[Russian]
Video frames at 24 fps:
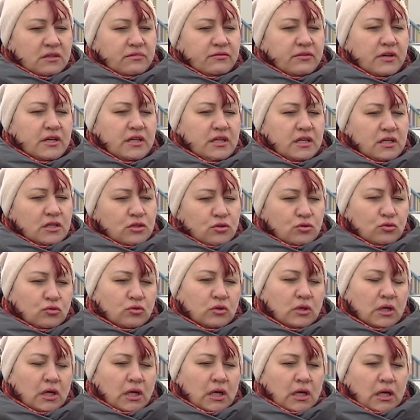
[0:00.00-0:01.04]
в аренду
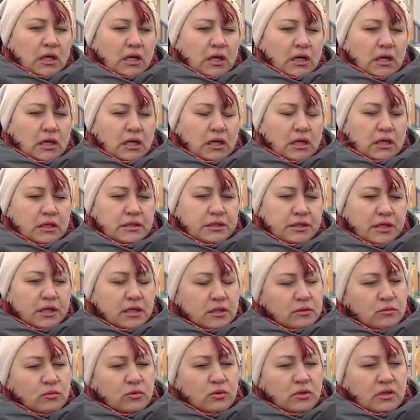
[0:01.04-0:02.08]
а,
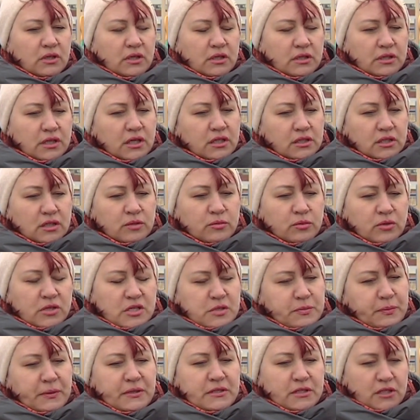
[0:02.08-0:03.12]
некому, некоторому
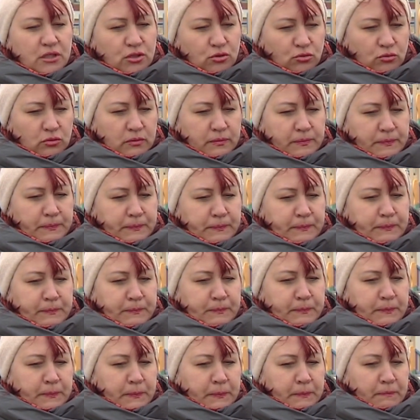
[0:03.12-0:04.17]
господину.
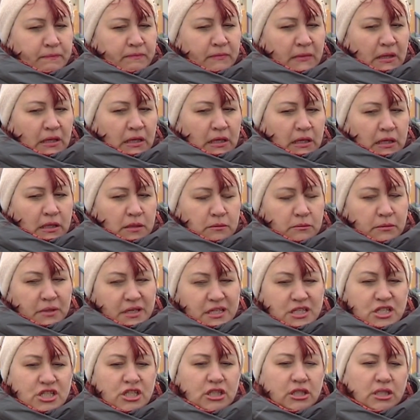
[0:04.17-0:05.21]
Мы
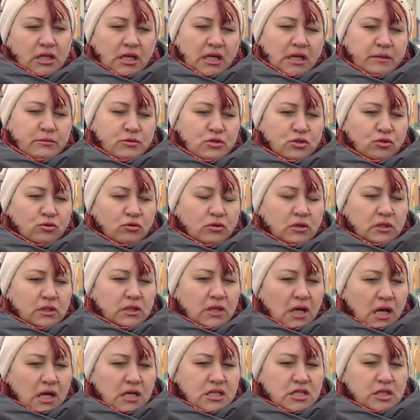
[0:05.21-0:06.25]
считаем, что
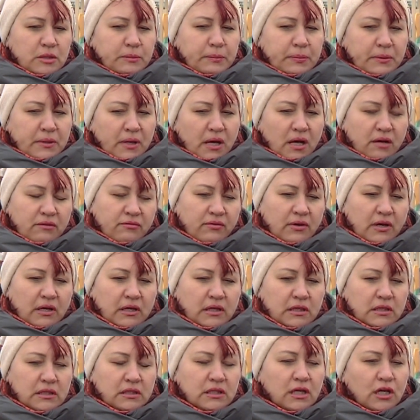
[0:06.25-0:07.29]
наше право
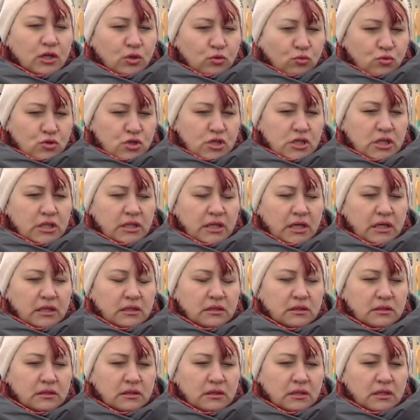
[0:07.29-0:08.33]
нарушено.
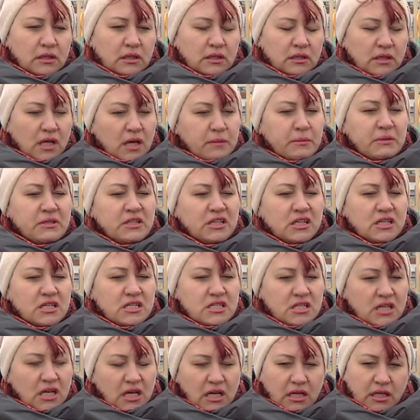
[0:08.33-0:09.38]
Нам
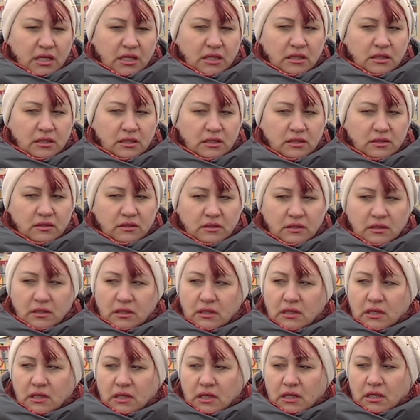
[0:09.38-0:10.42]
отказали,
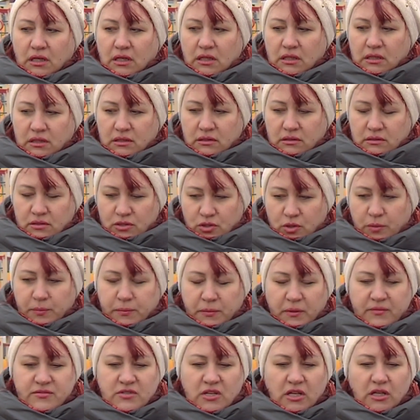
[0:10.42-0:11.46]
э, чтобы
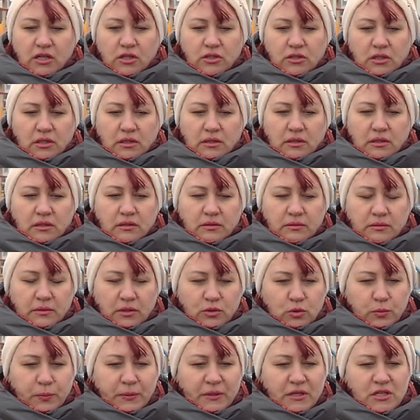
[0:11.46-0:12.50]
мы взяли это, э,
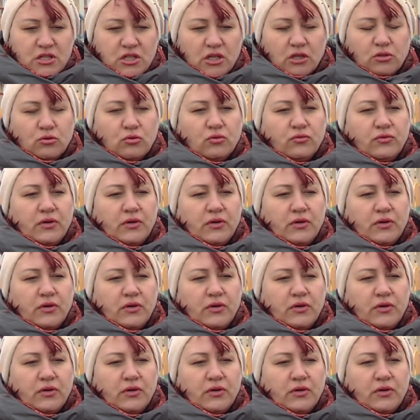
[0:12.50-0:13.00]
эту площадку в